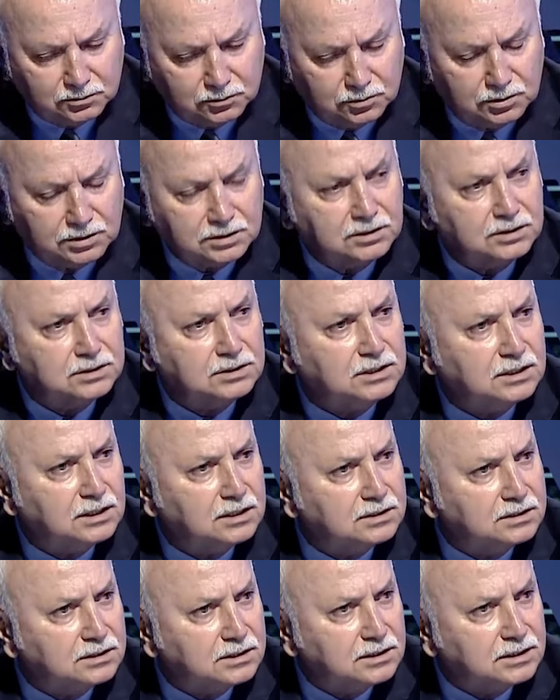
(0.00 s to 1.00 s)

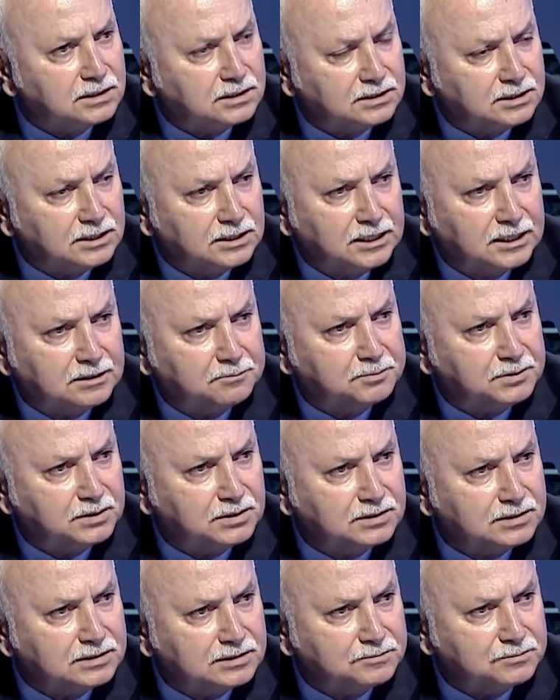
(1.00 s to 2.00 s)
üretirken de genel
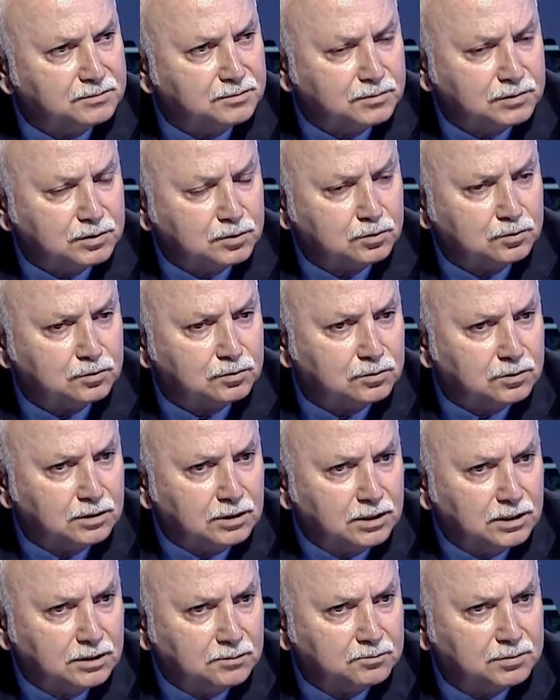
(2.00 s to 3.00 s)
prensibimiz şu.
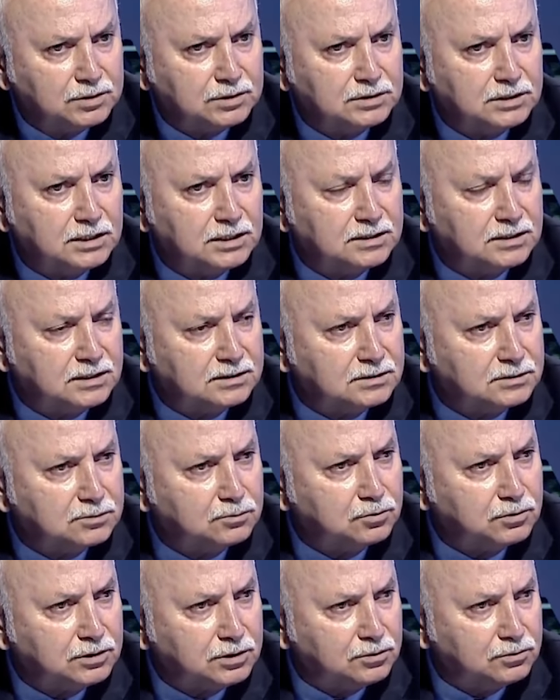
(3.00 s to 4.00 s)
Bizler nasıl
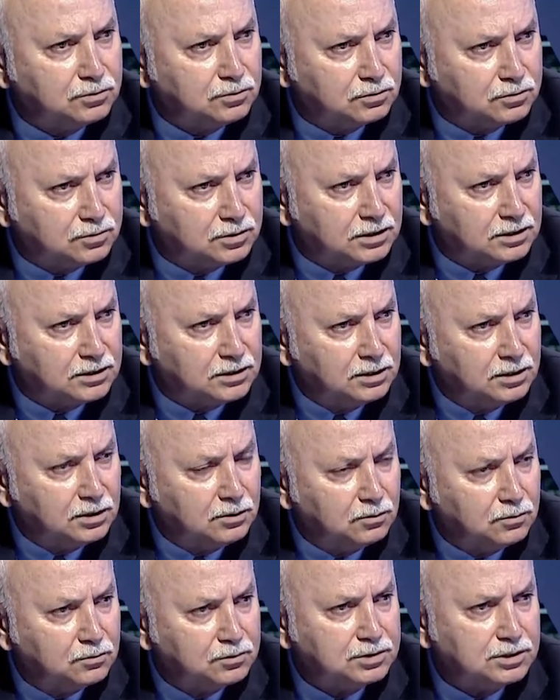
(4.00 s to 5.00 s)
tüketiyorsak
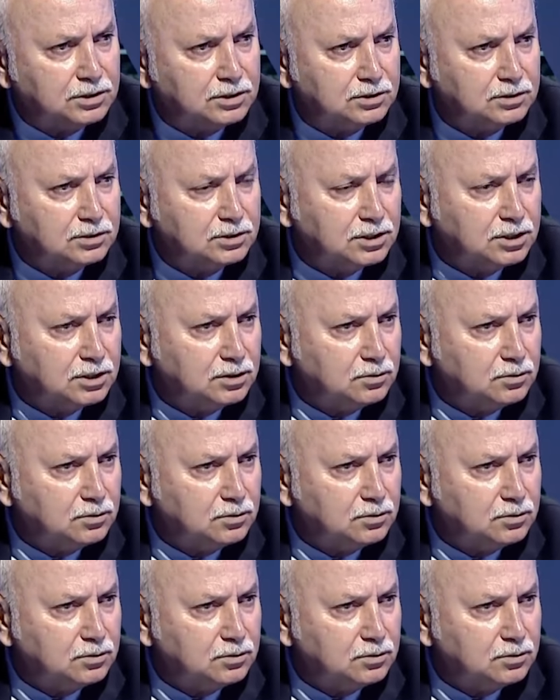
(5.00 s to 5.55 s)
bu şekilde